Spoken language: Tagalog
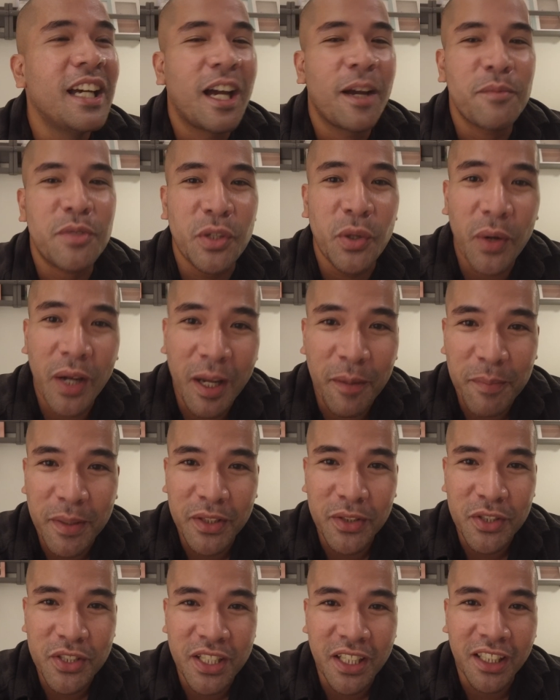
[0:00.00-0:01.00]
I'm so happy
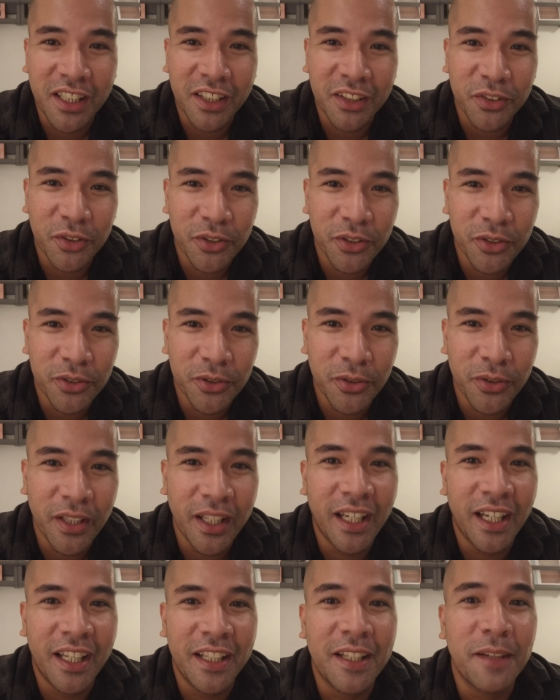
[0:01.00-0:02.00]
to share to you
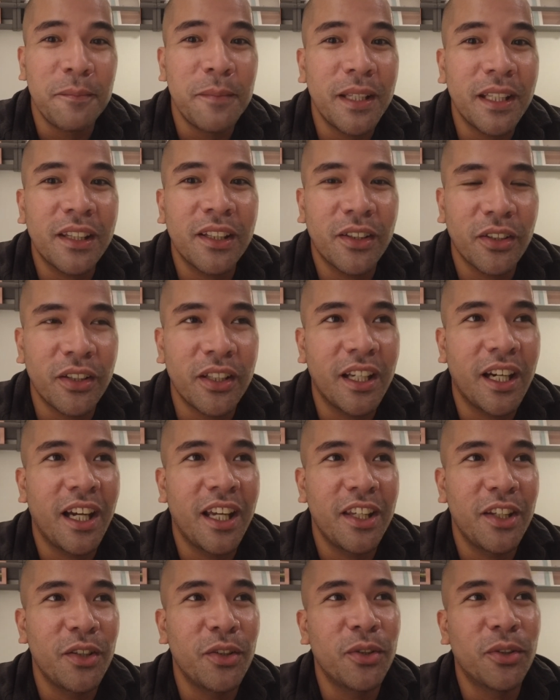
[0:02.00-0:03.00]
na na-meet ko na
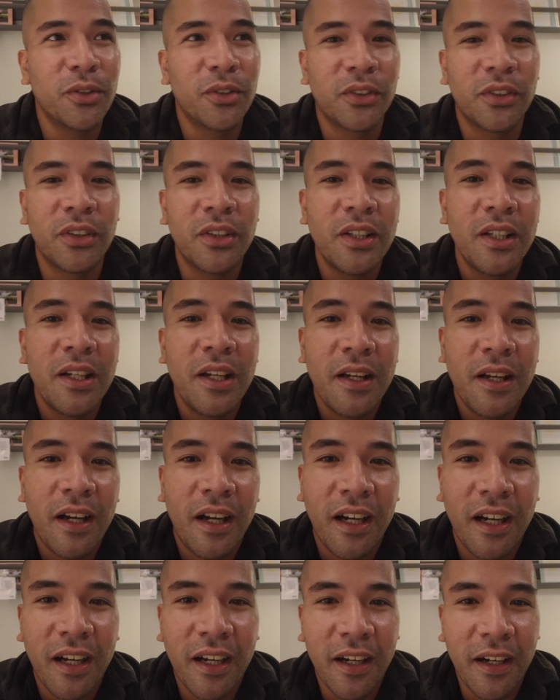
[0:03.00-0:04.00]
yung
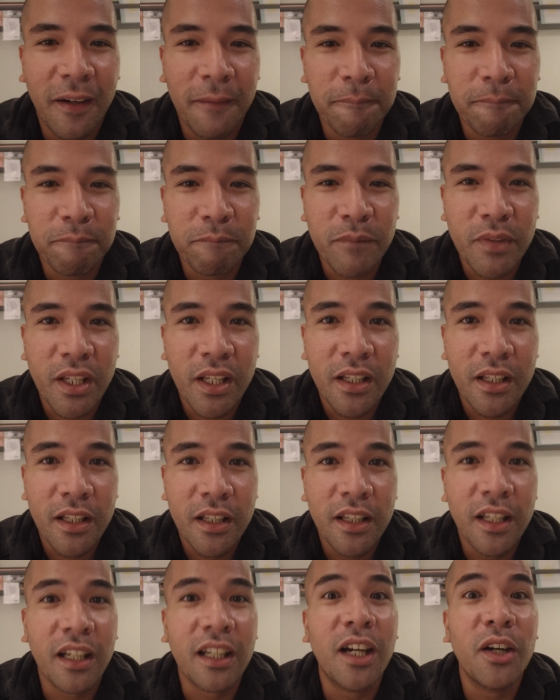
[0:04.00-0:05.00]
um,
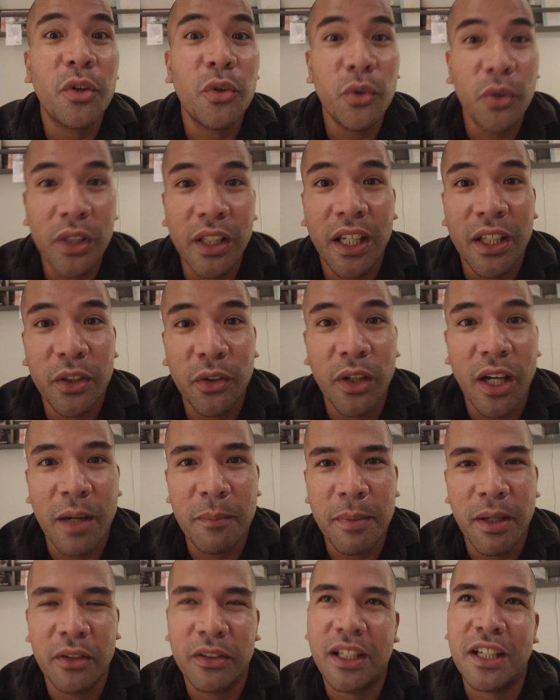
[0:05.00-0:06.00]
nakahula nung
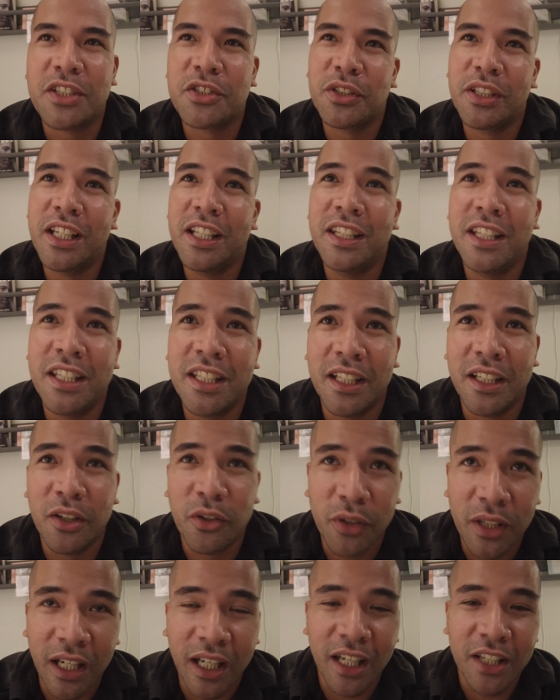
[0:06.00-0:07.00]
amount. Actually, hindi niya
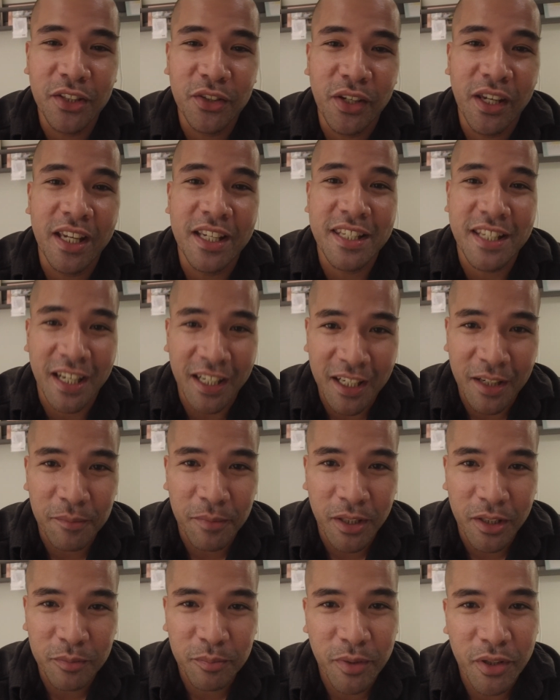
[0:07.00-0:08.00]
nahulaan yung exact
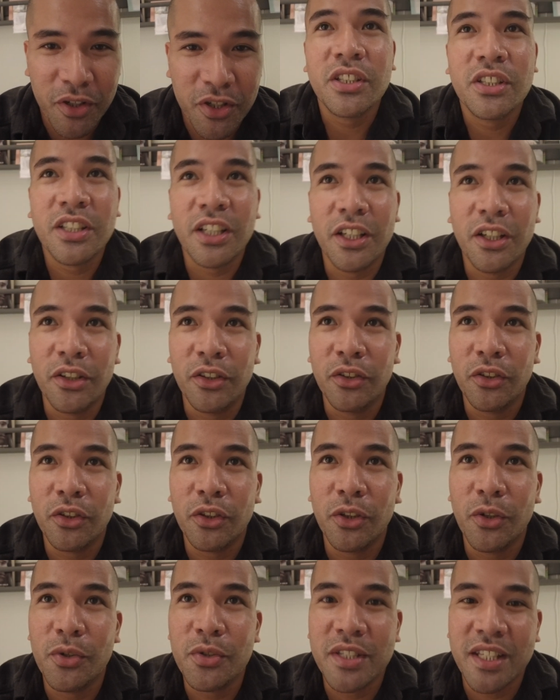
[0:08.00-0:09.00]
amount pero siya yung
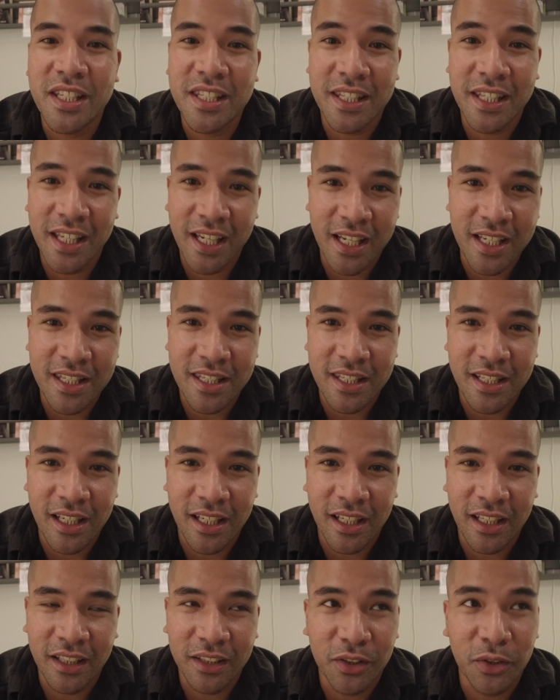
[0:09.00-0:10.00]
closest guess
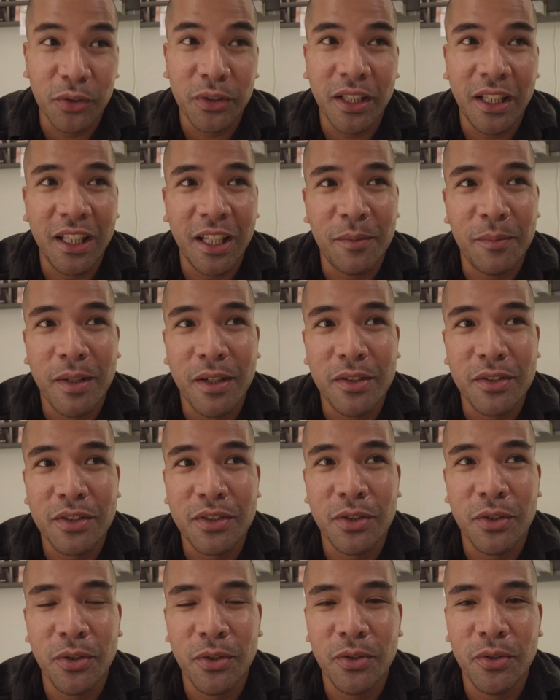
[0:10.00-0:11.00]
sa total amount.
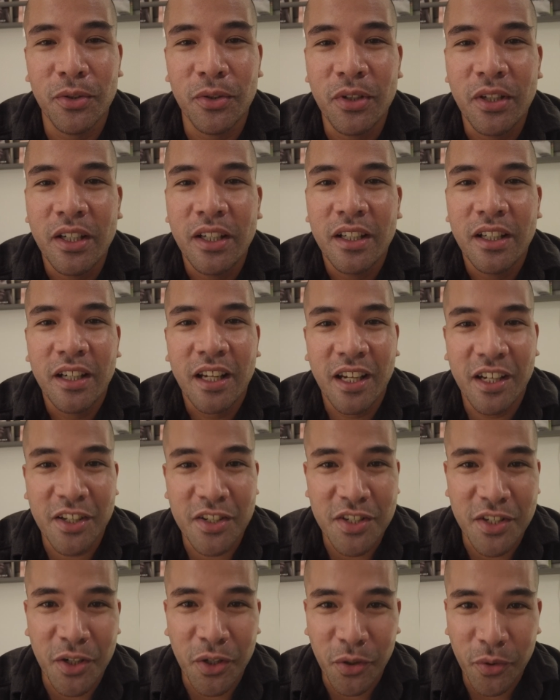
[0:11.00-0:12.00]
So,
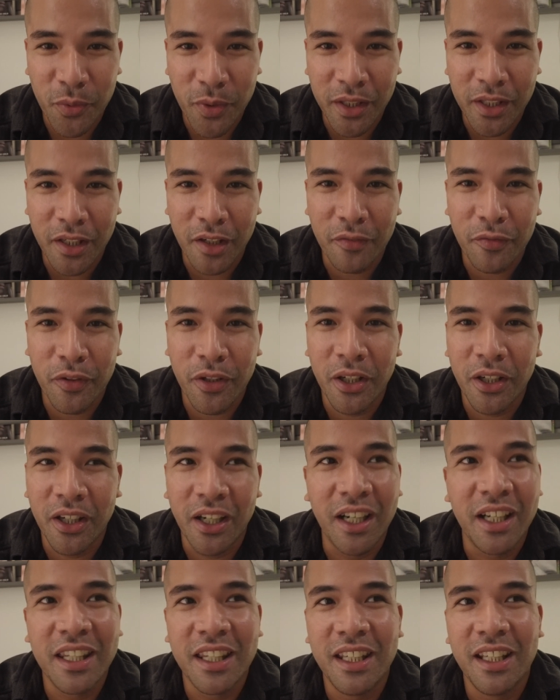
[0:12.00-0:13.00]
here's our winner for
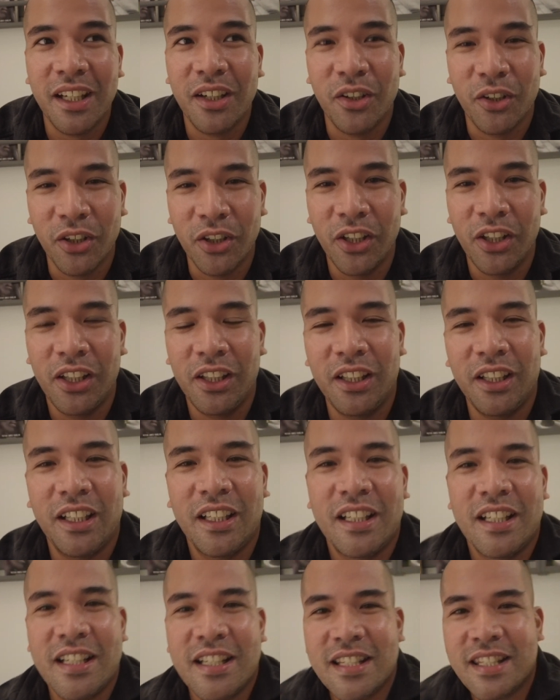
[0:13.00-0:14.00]
our Kia haul,
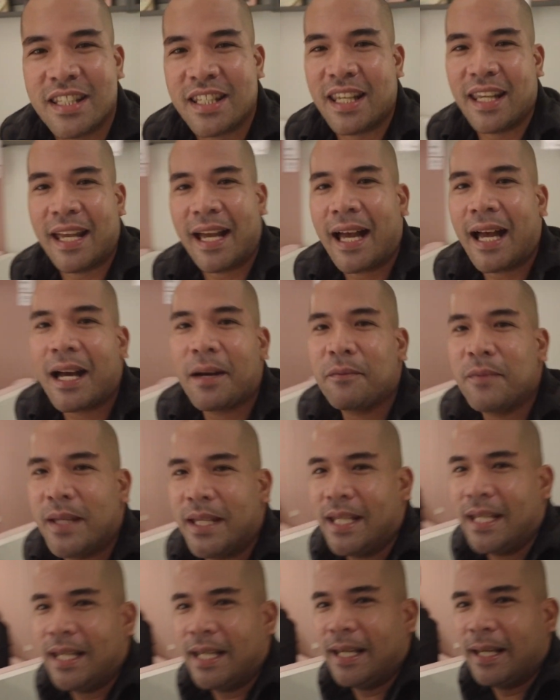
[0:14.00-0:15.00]
si Abby.